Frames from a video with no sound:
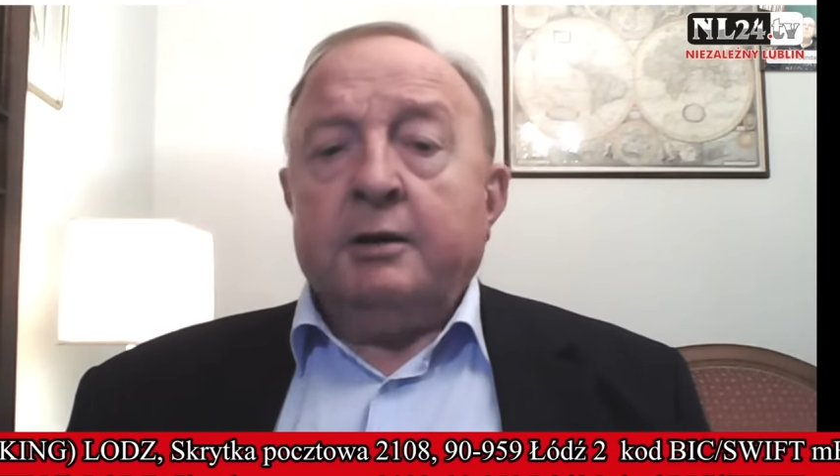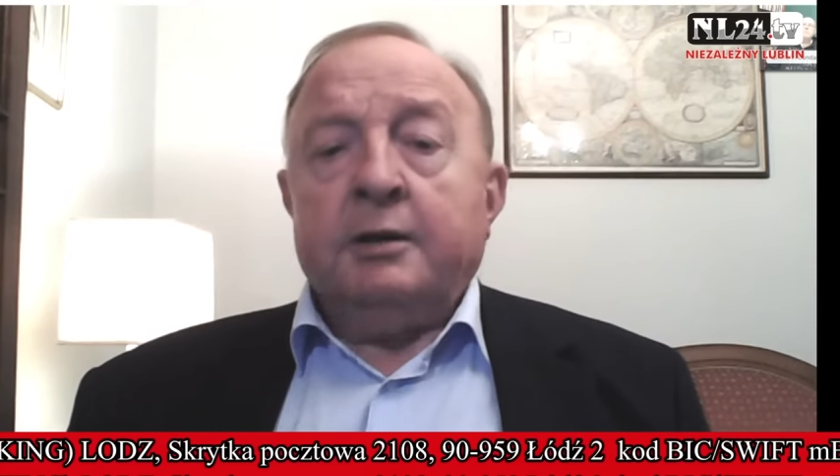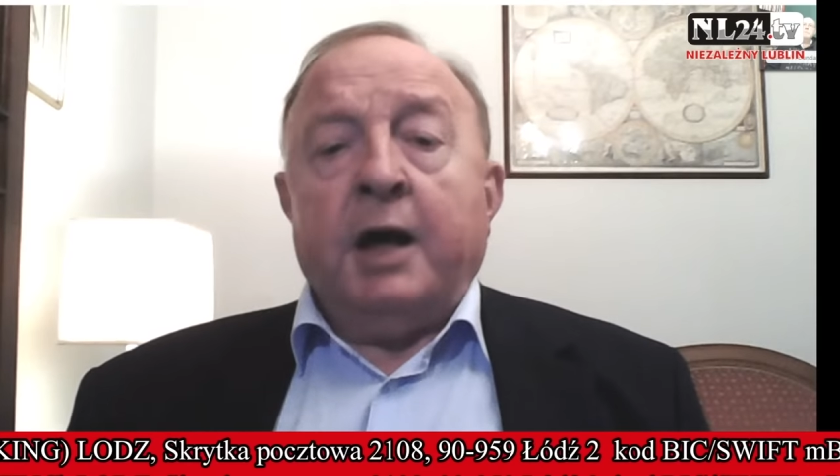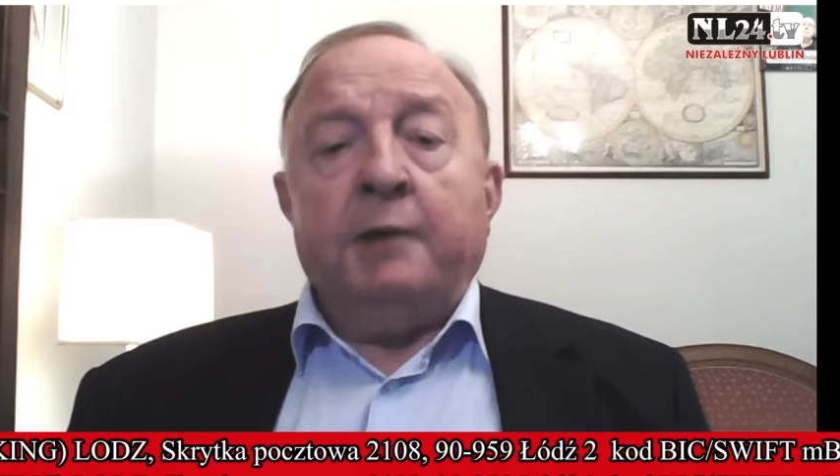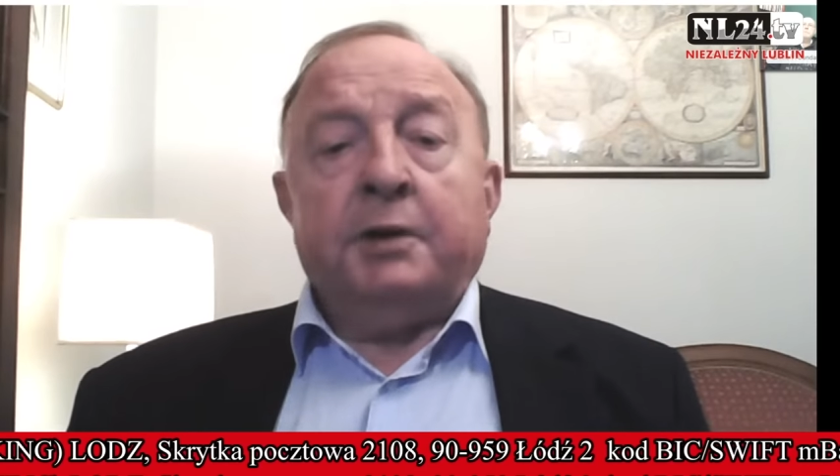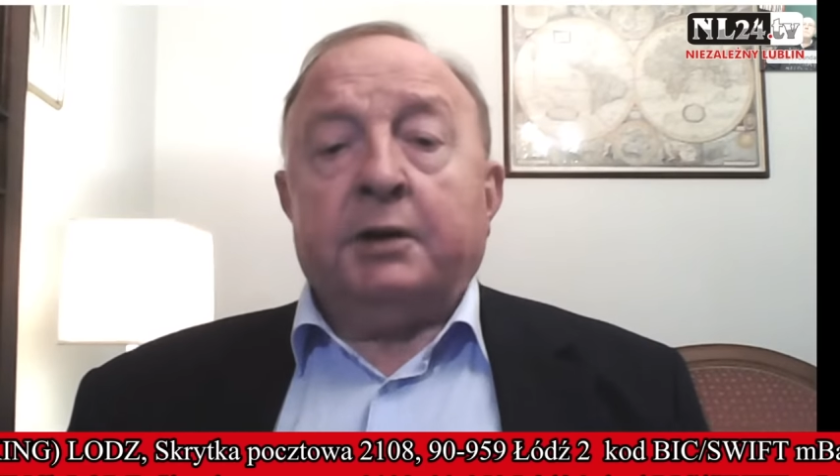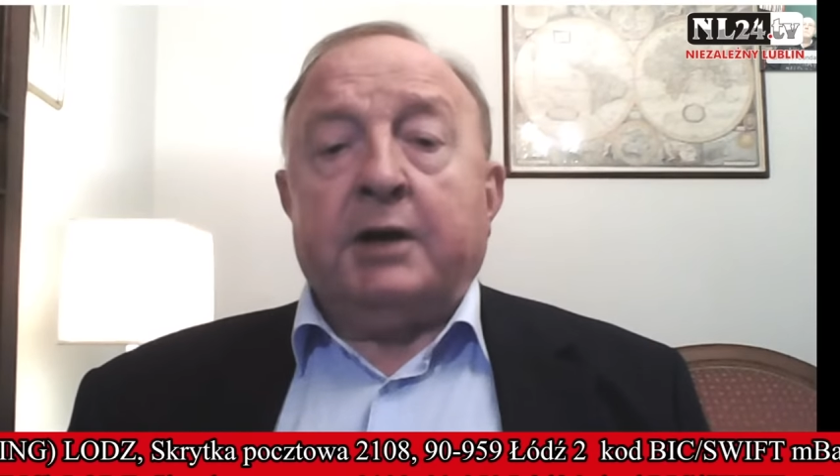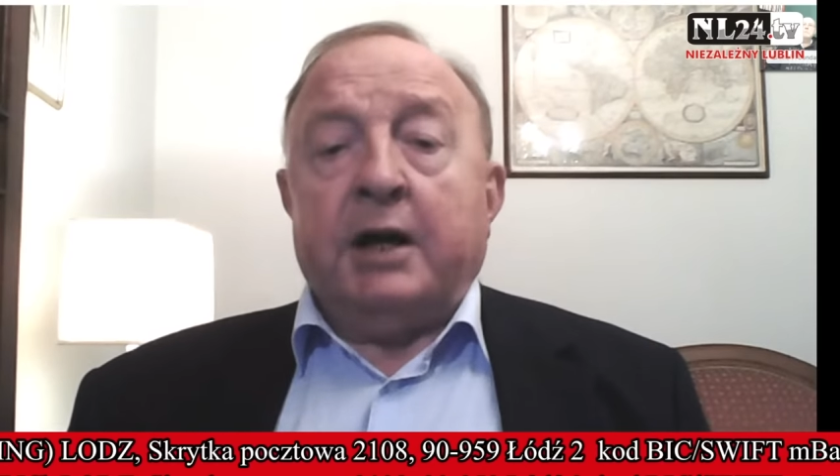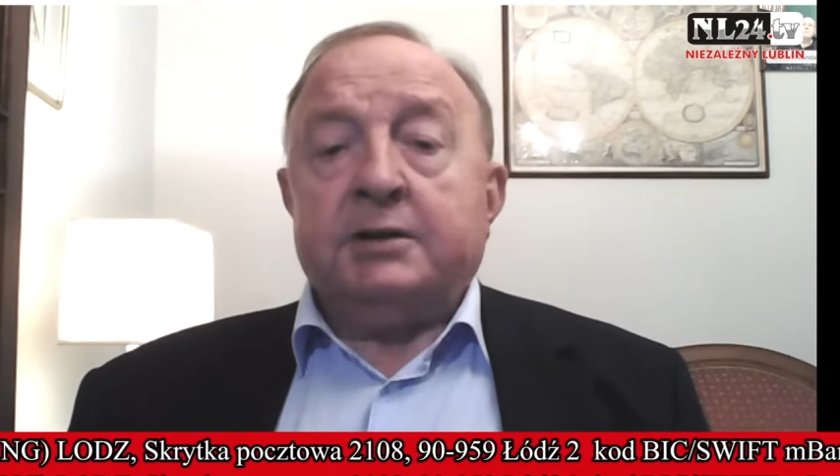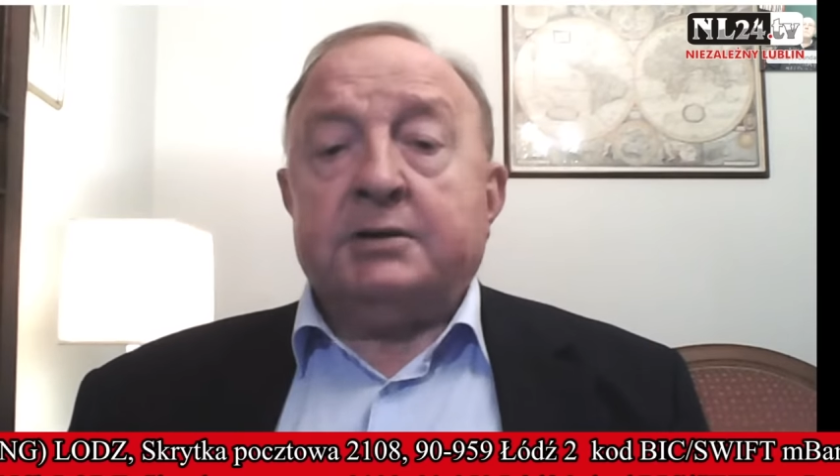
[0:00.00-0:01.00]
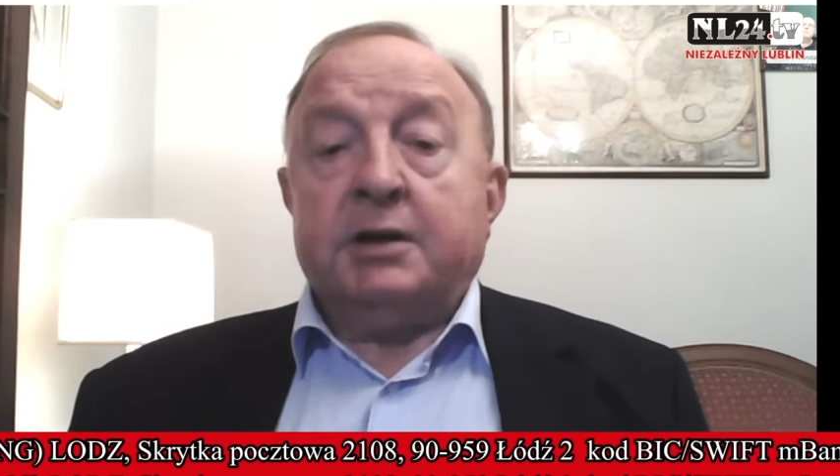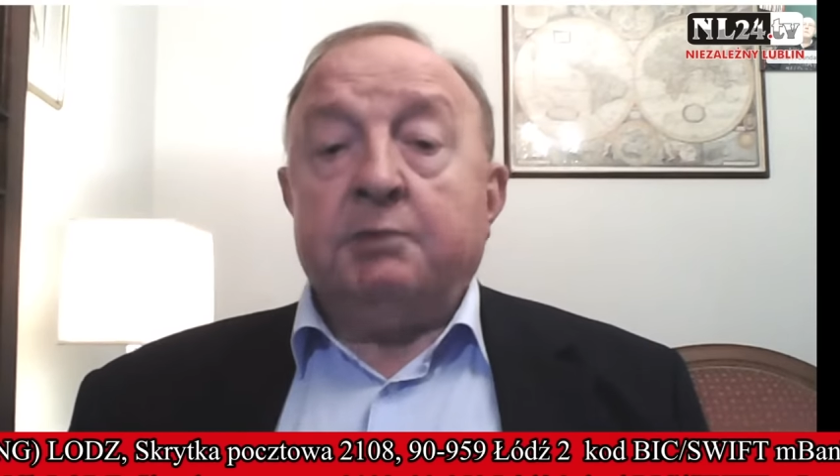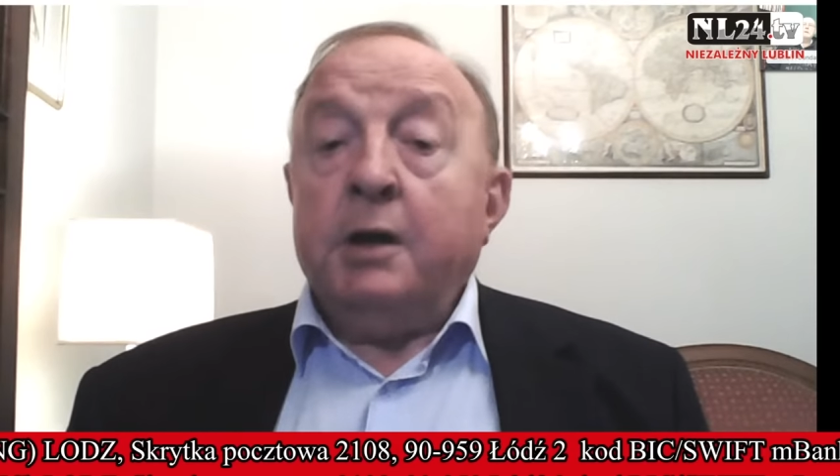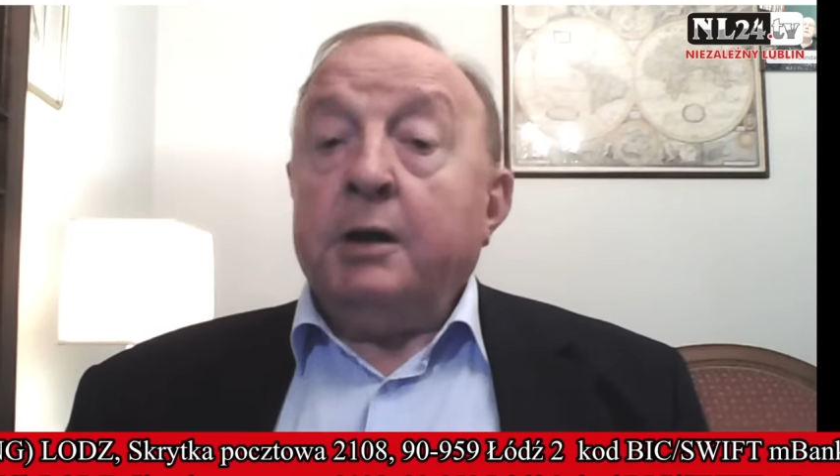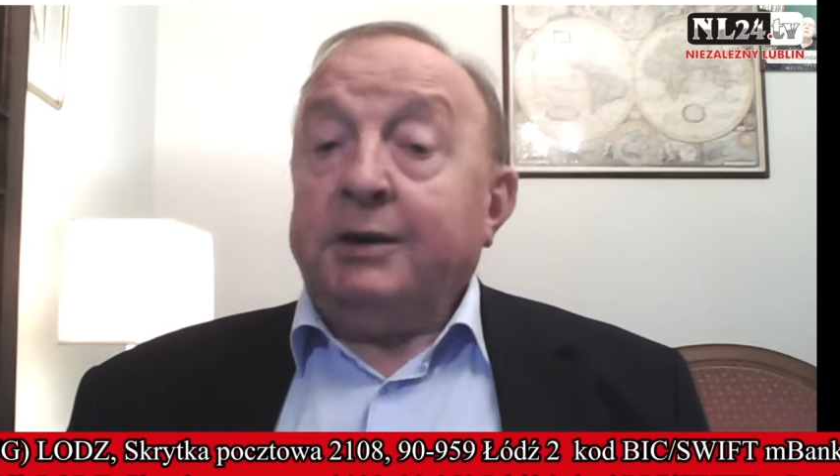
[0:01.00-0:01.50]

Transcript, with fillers: y, amerykańskim to,